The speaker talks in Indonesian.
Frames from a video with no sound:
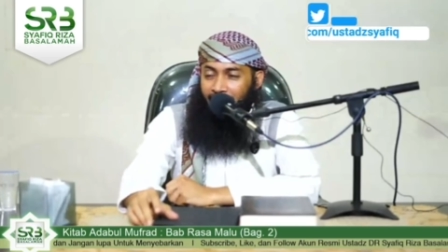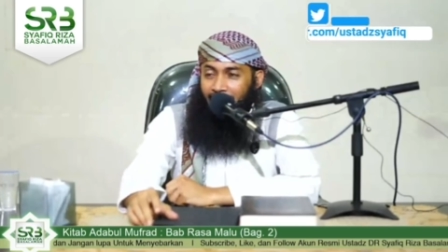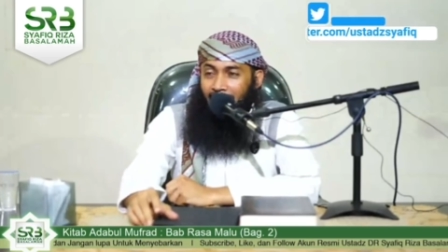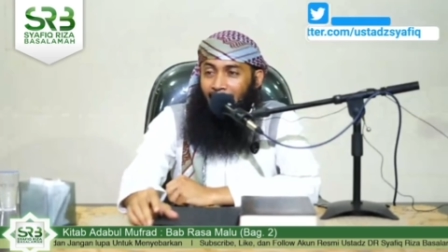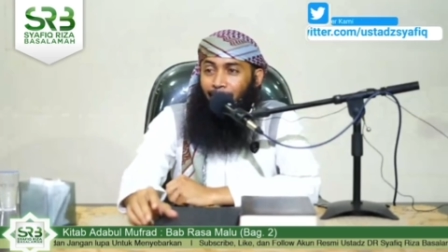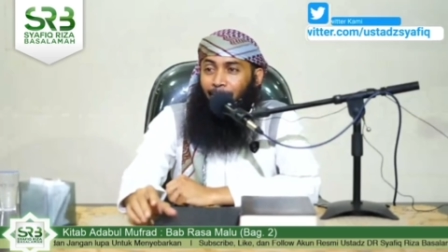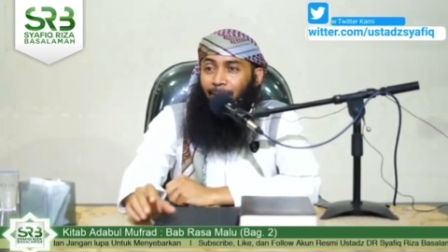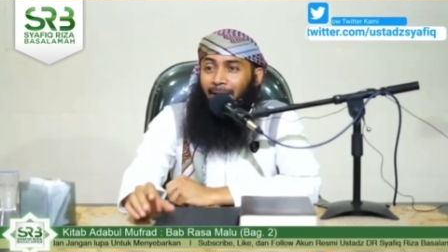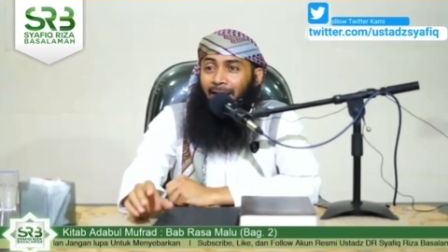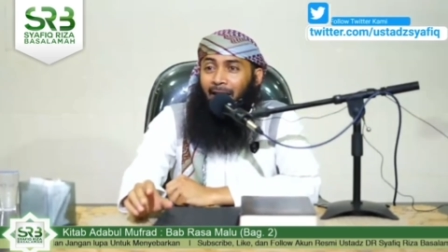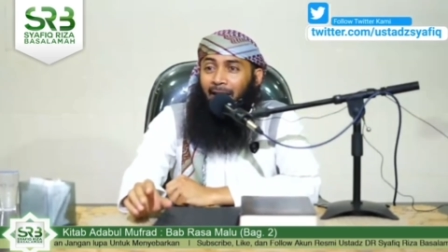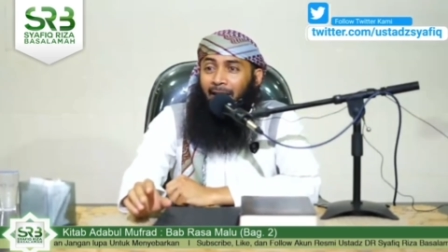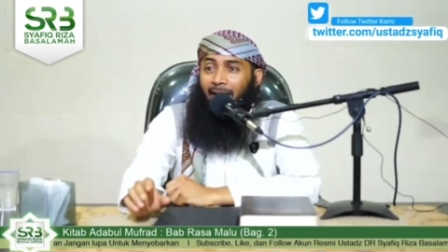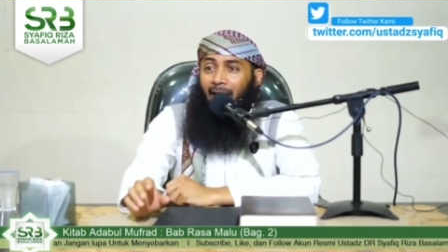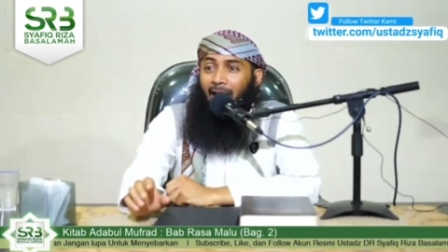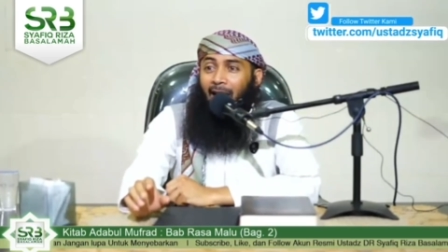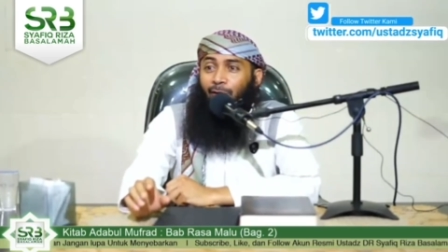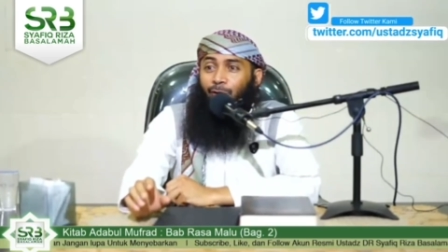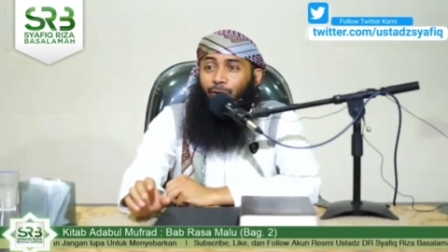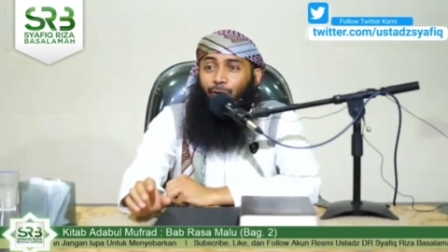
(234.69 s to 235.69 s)
tapi
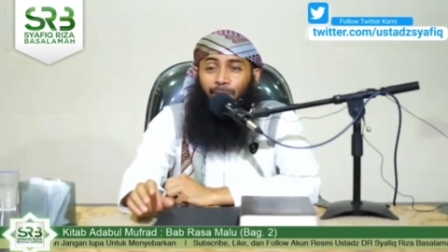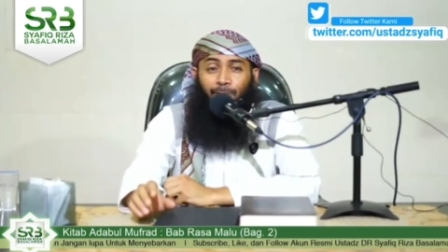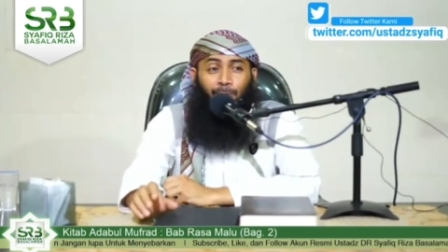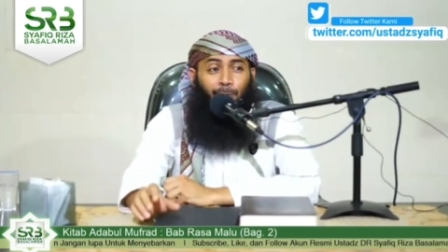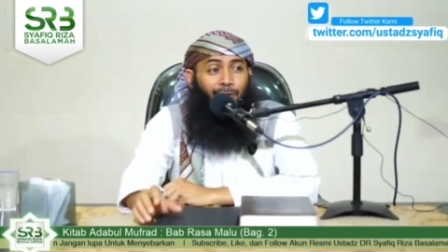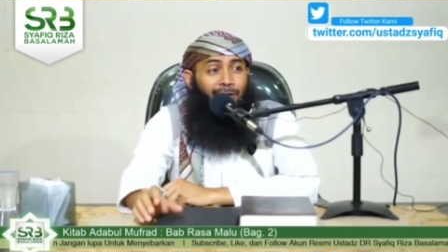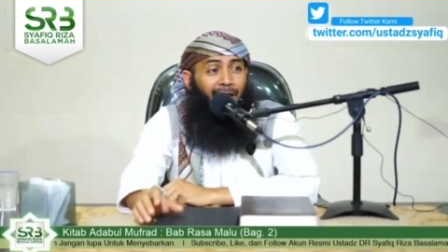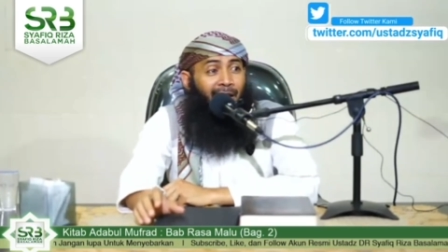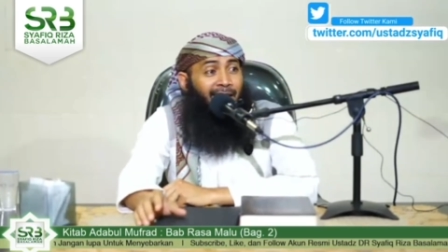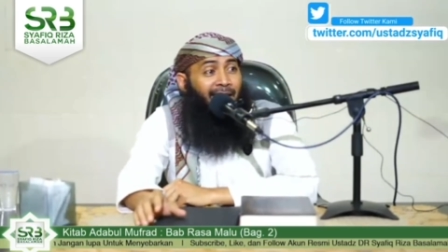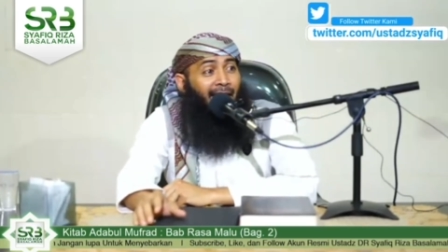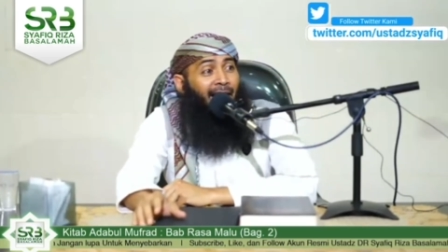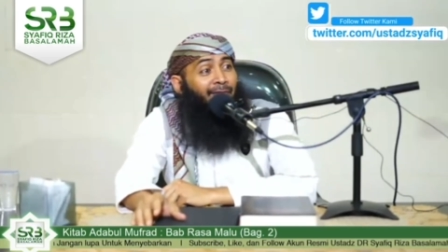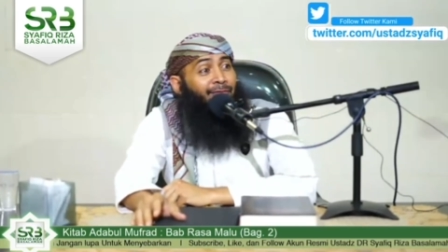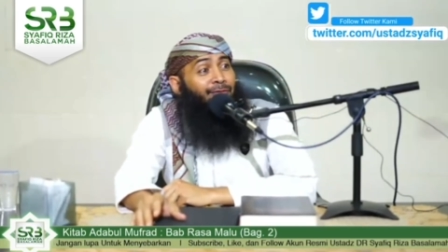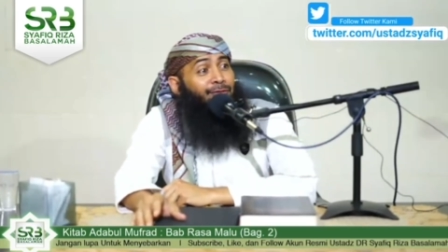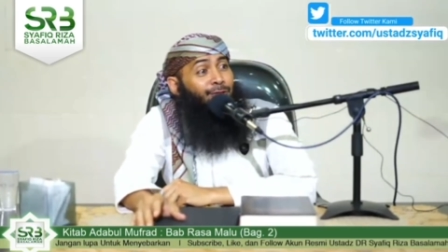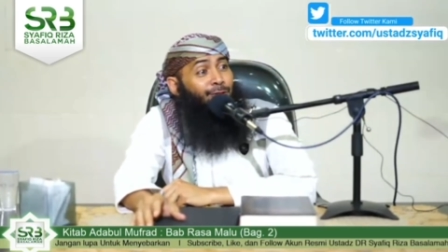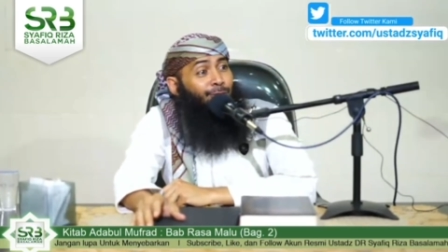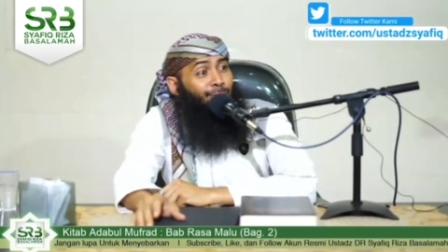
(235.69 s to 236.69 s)
karena antum punya
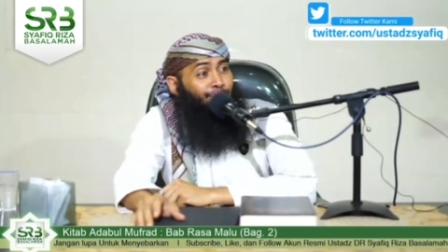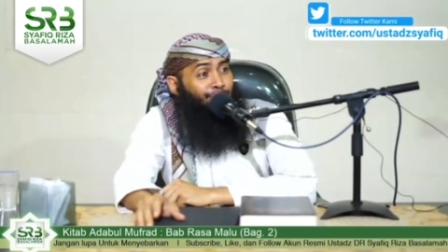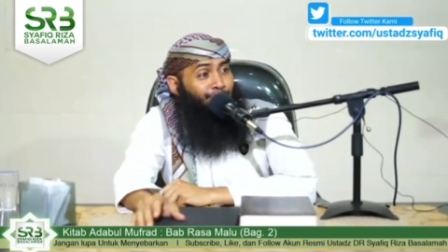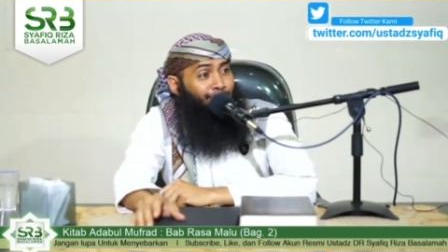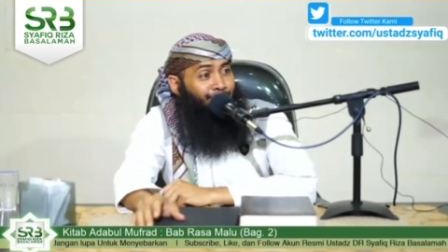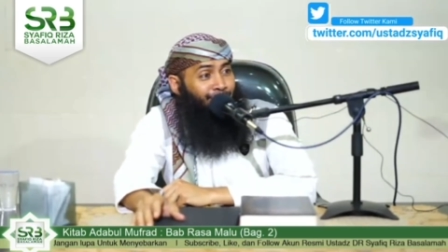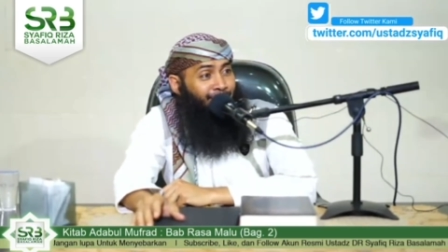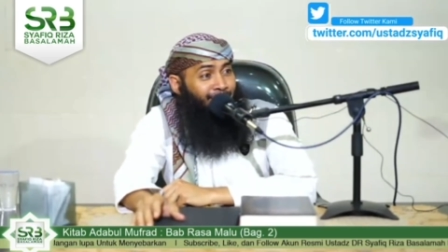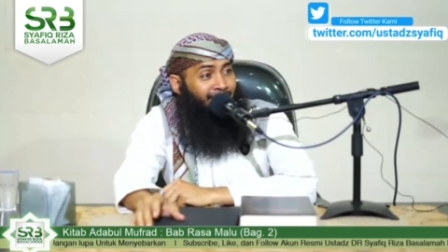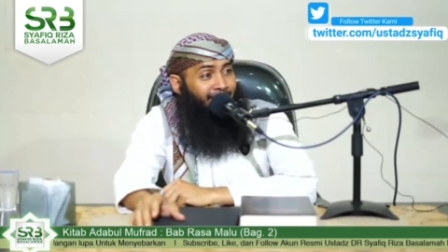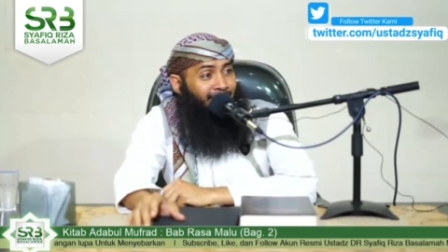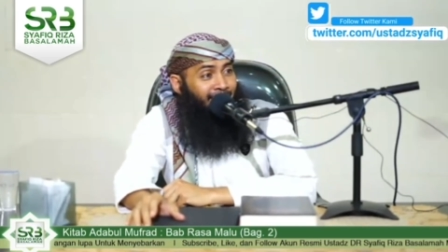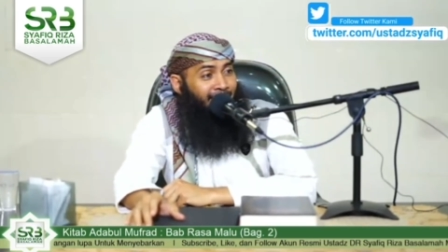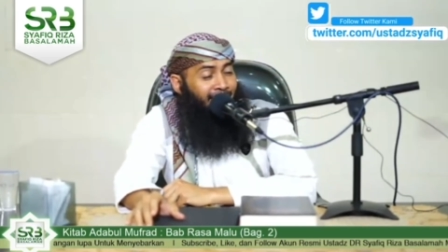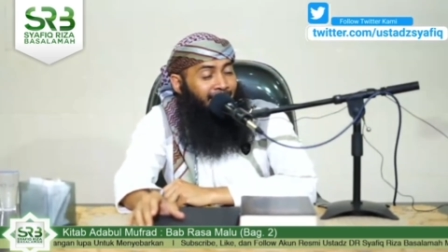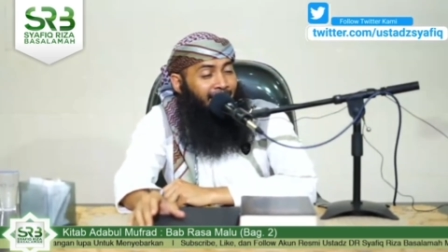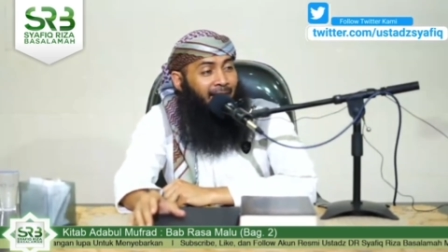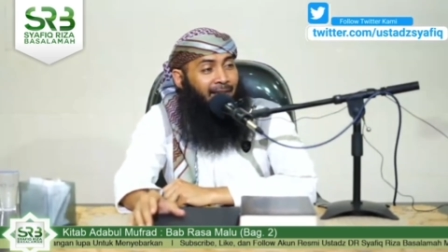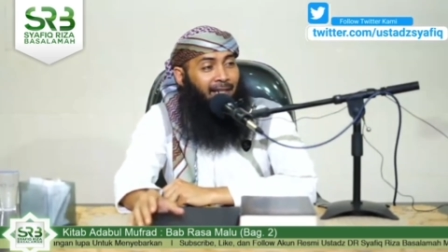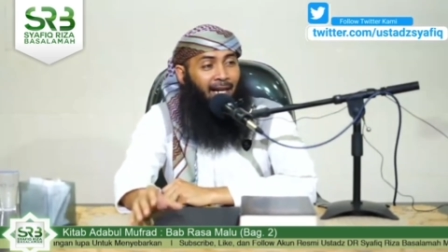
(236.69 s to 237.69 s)
nafsu
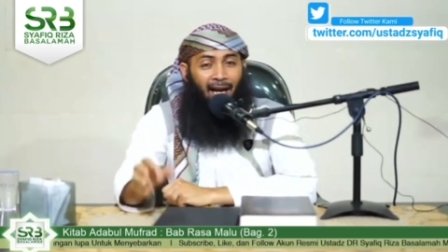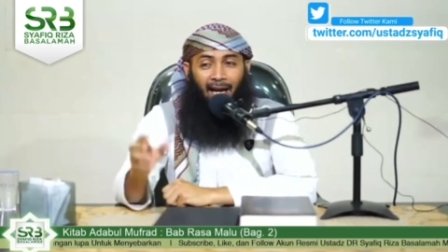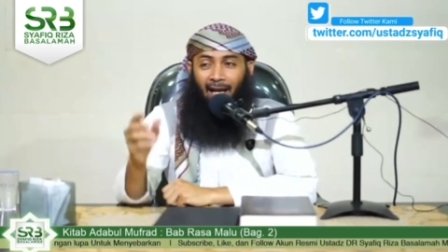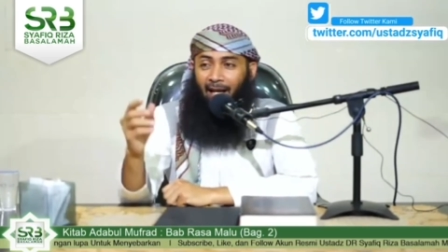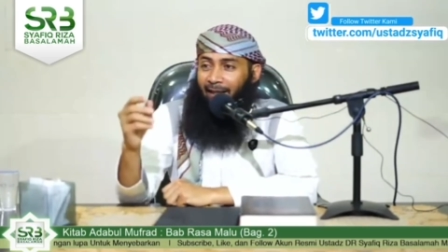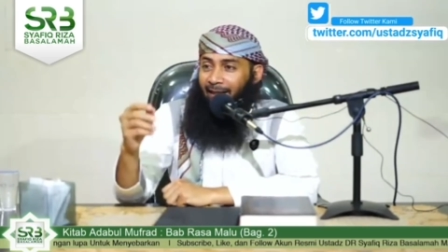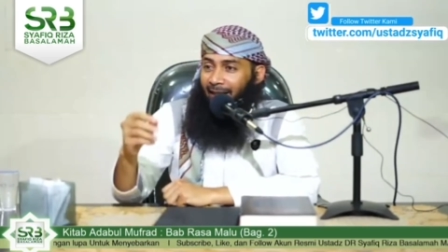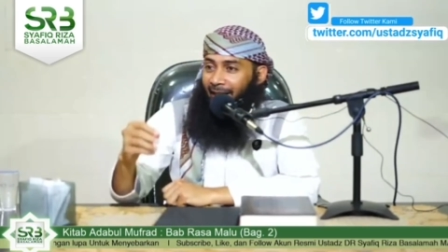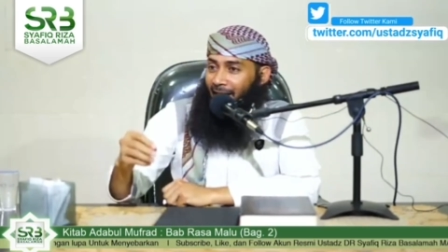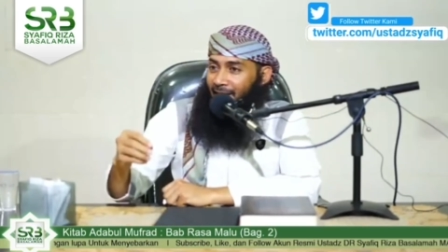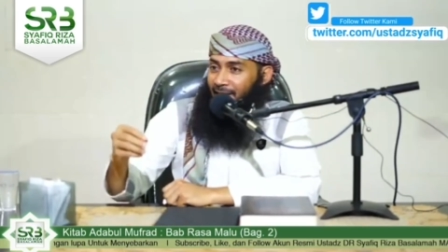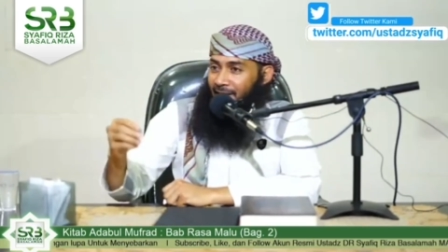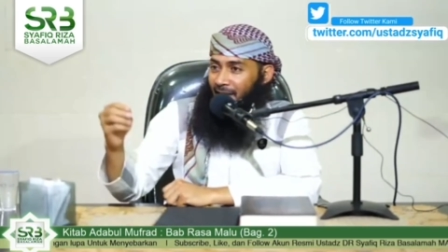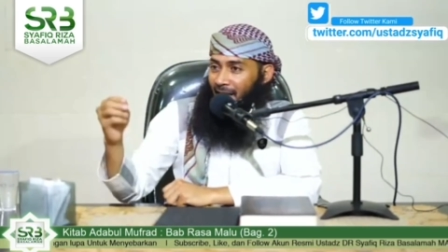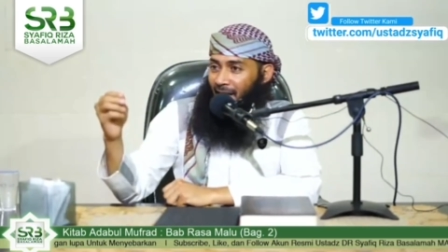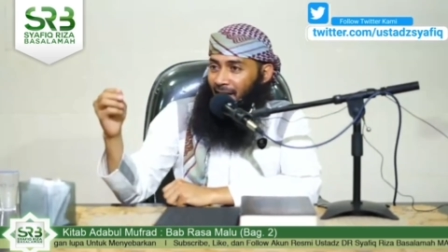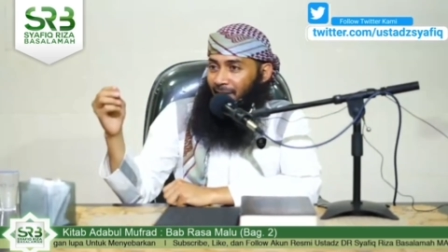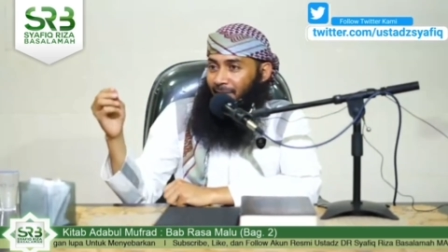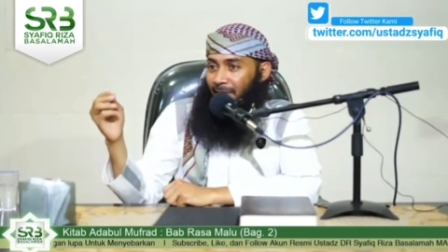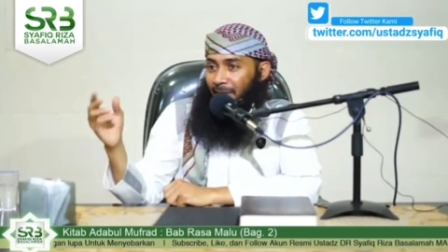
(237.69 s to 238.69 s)
kadangkala
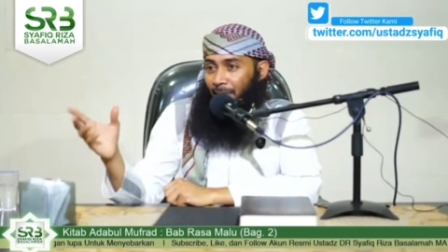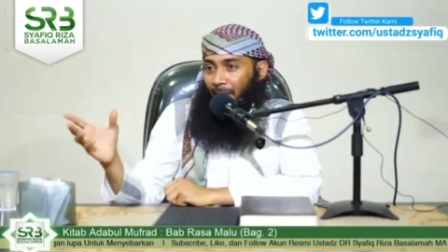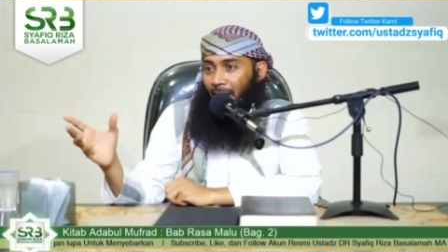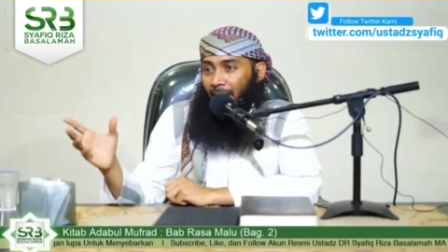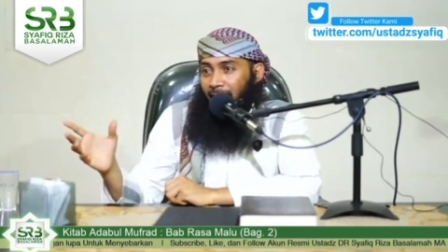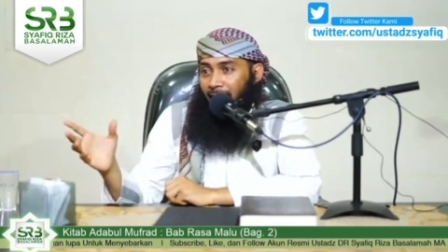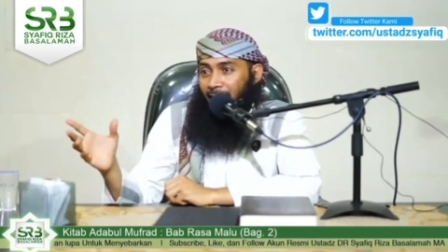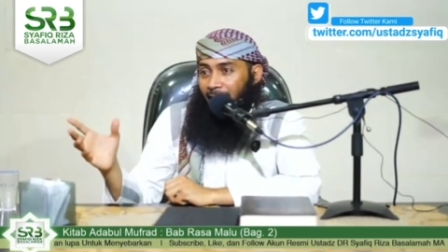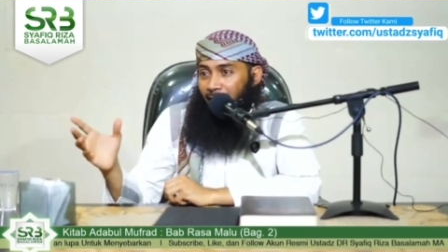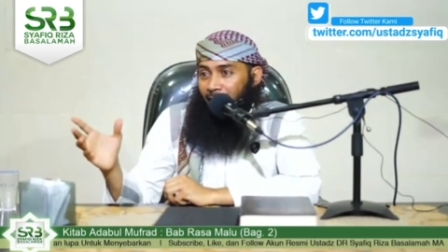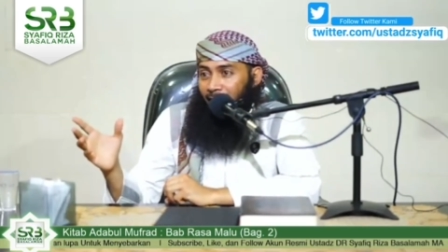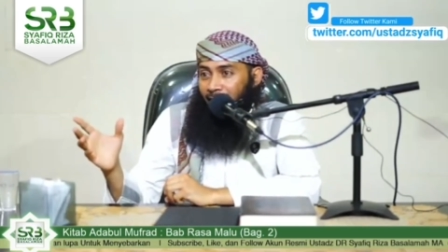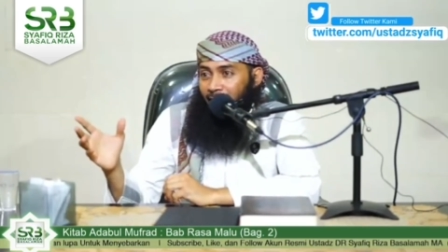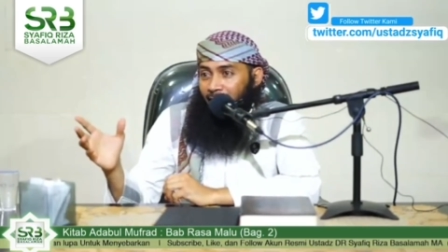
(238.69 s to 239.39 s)
dikasih yang lebih baik